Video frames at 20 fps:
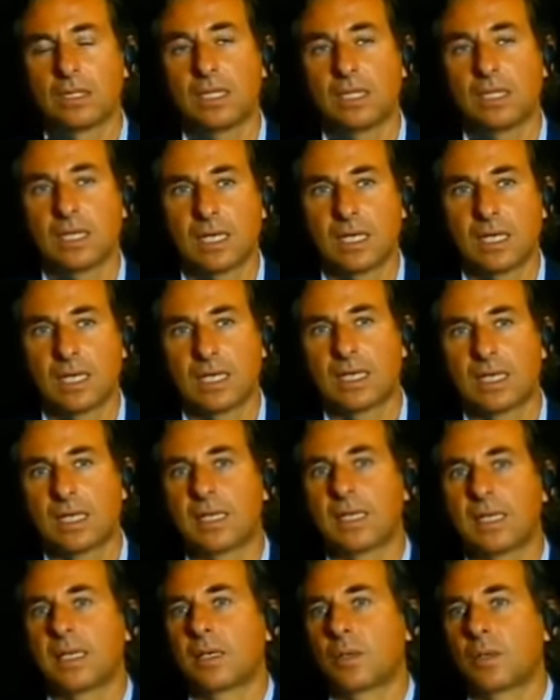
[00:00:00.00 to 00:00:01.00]
Sì,
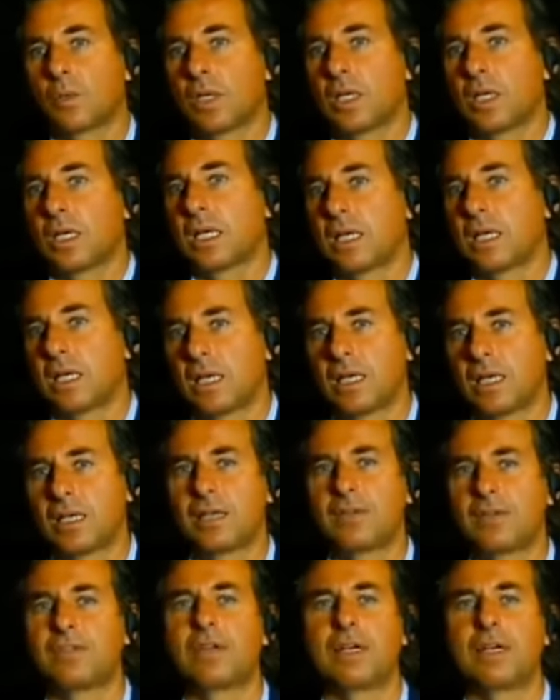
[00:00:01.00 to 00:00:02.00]
eh, quella
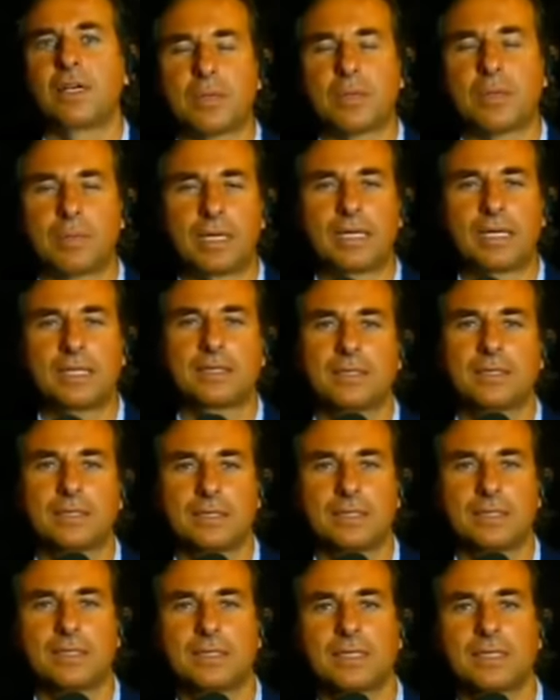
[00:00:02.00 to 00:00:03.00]
è una
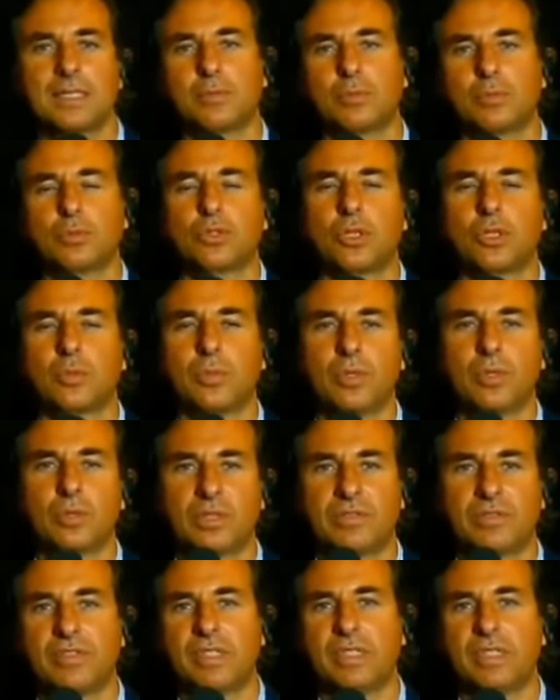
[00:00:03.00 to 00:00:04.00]
parentesi che purtroppo è
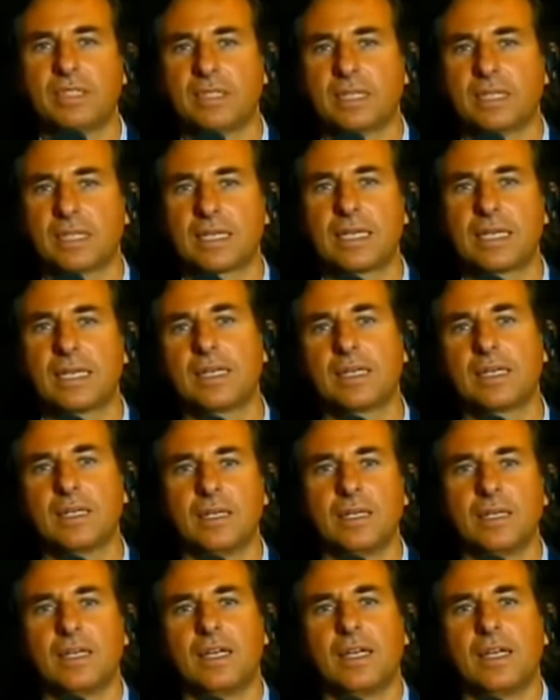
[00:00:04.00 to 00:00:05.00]
una ferita che
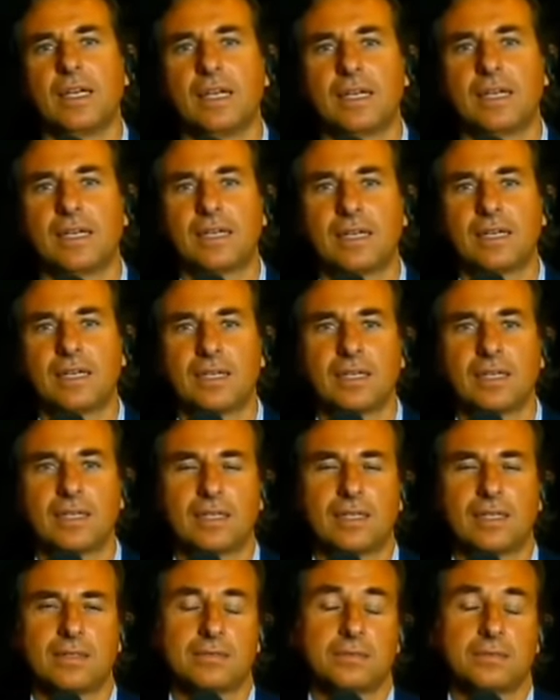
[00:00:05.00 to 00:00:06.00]
eh,
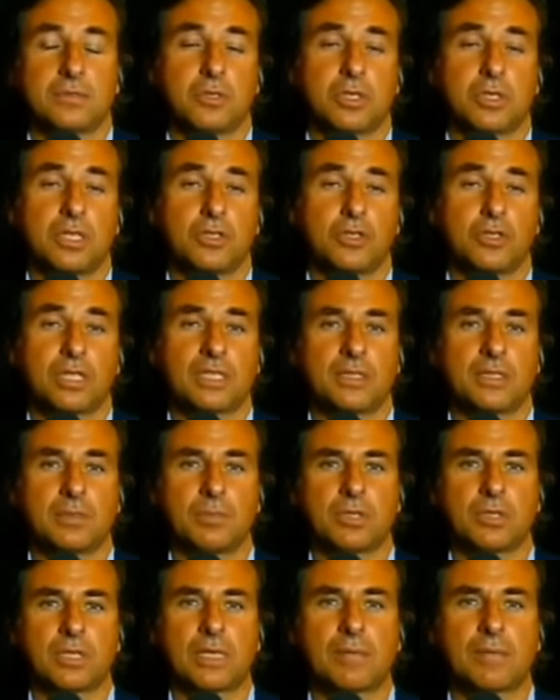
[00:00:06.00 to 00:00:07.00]
non credo che si
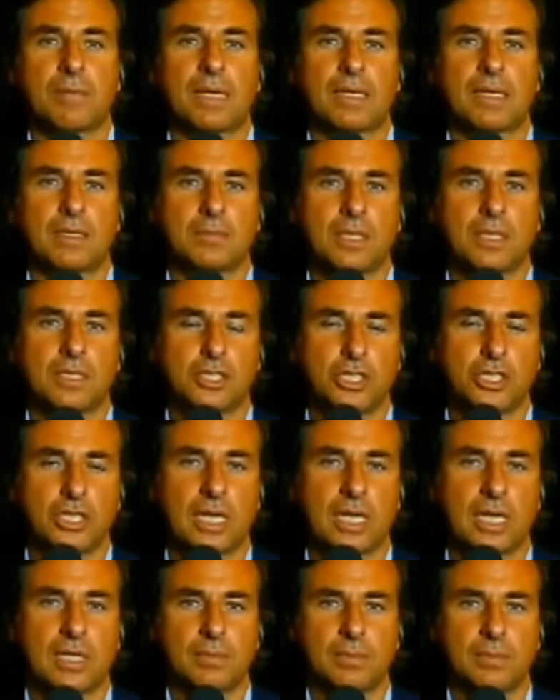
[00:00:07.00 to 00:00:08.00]
potrà mai
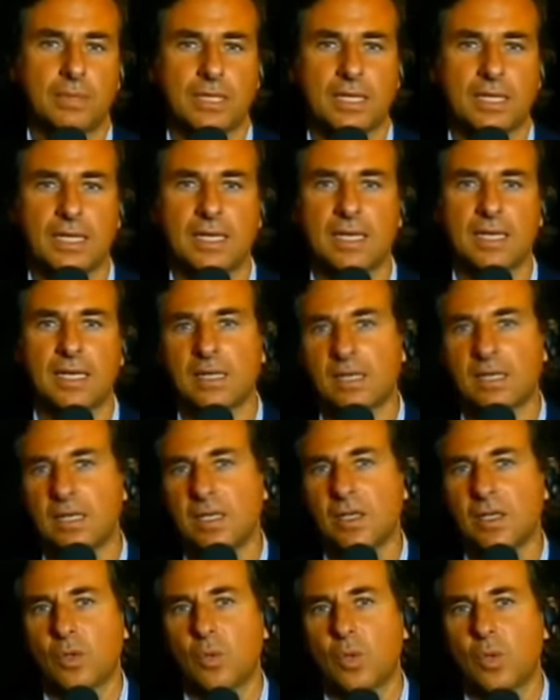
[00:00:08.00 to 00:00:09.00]
rimarginare perché
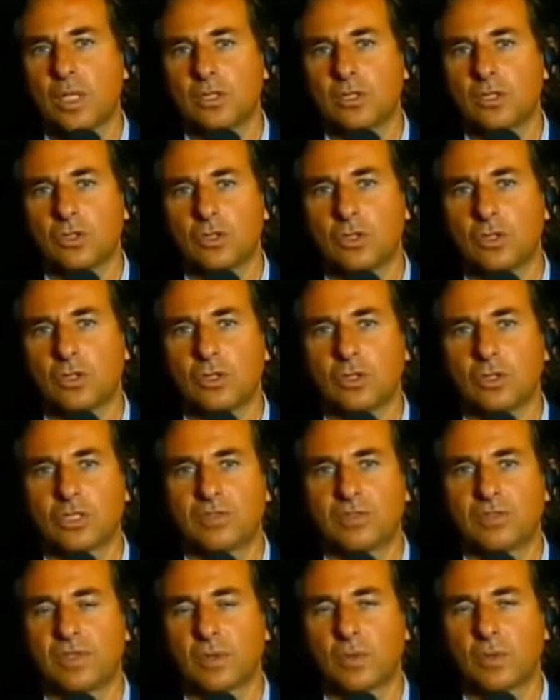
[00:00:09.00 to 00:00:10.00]
quando
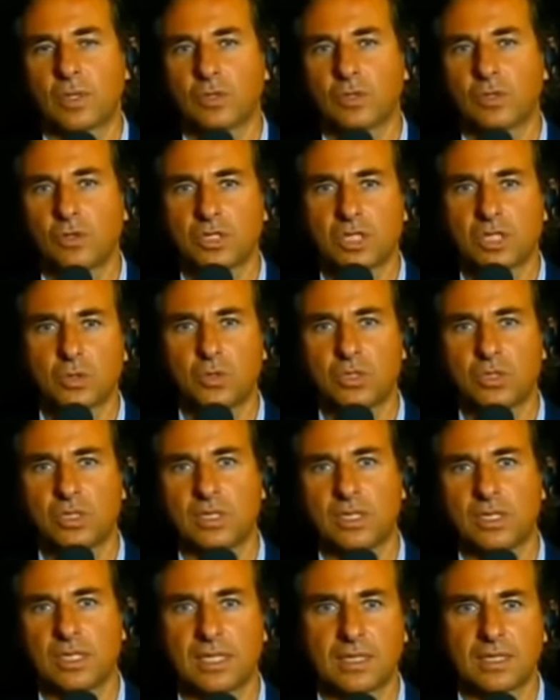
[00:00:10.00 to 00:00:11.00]
si fa qualcosa a cui
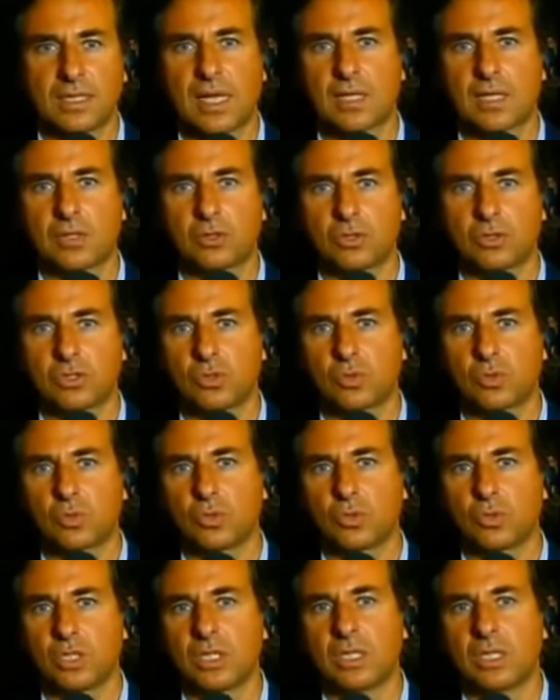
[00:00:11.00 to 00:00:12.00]
si tiene tanto, su
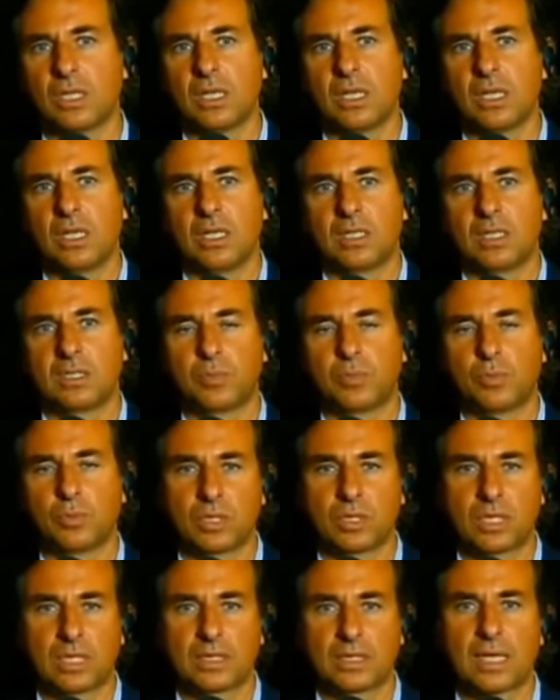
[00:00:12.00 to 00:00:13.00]
cui si
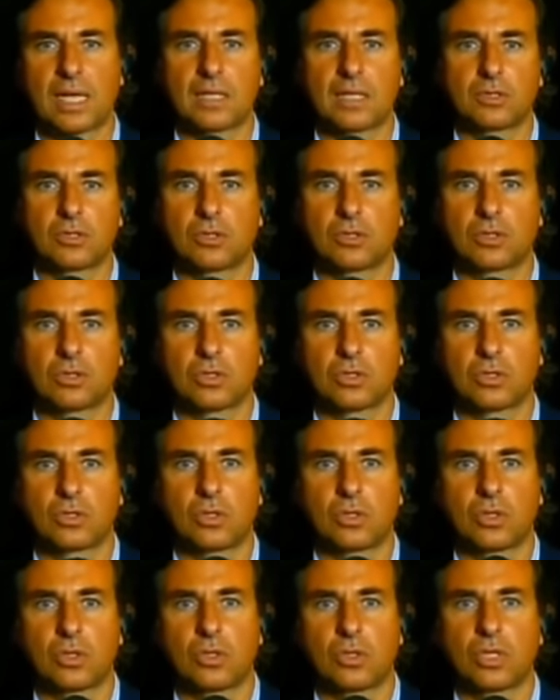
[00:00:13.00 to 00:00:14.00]
punta
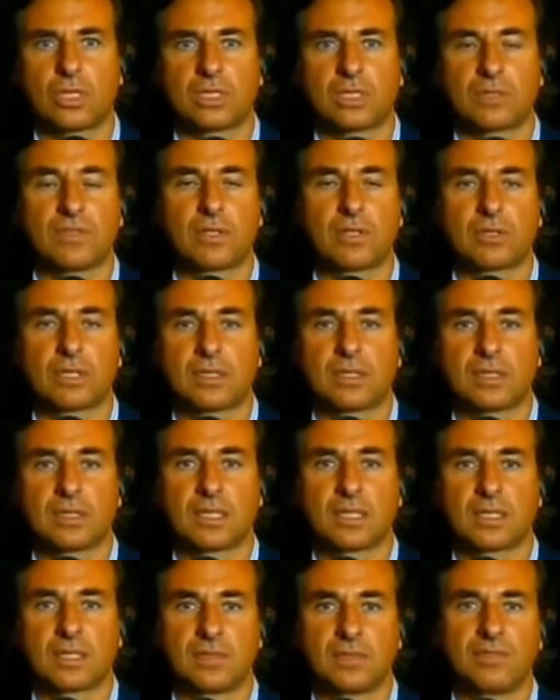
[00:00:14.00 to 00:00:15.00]
tanto, e si fanno tanti
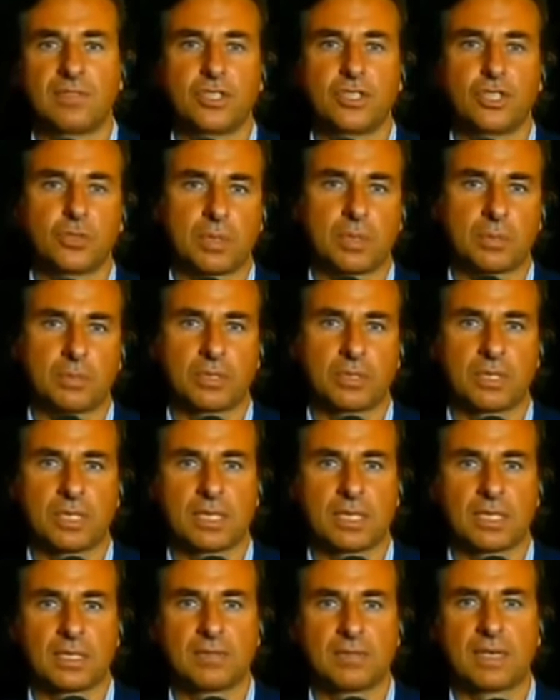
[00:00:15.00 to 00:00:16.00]
sacrifici per poter
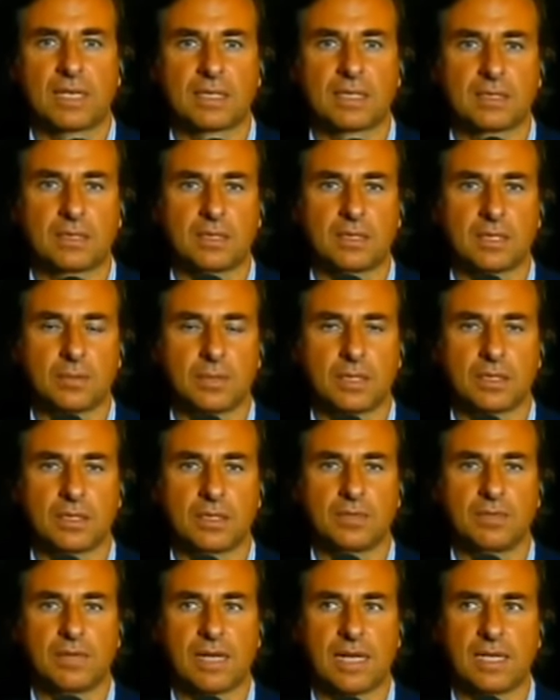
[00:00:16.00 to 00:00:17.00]
arrivare a determinati
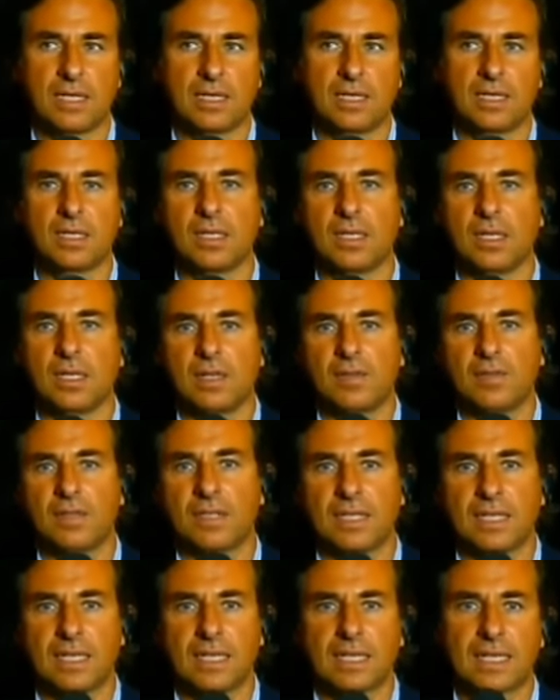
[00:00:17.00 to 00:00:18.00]
livelli,
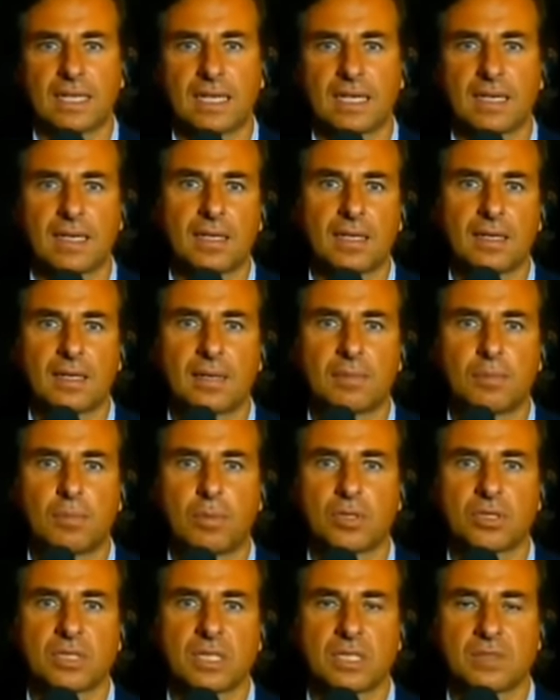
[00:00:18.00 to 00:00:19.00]
vedere che
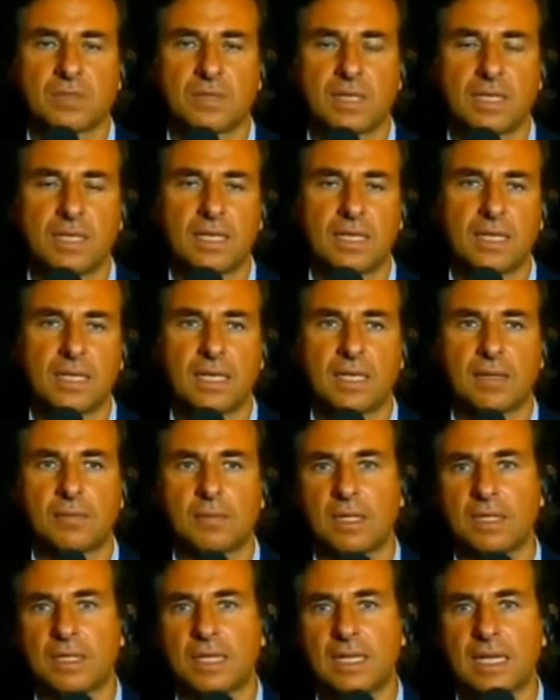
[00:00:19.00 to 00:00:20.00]
possa svanire in
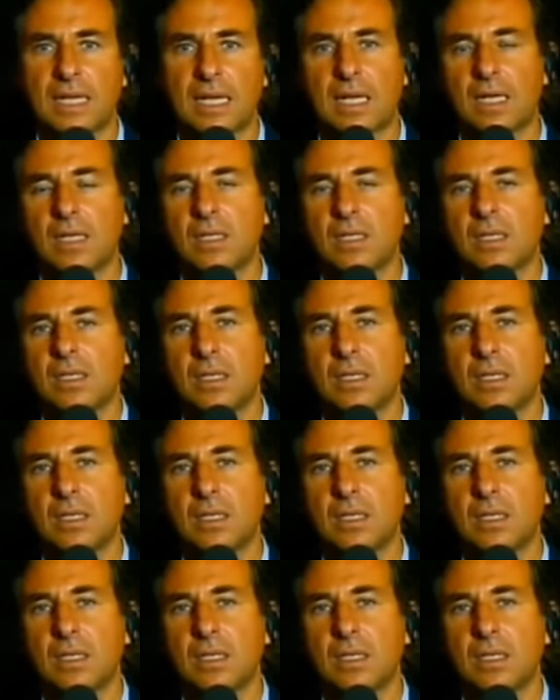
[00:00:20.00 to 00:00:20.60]
maniera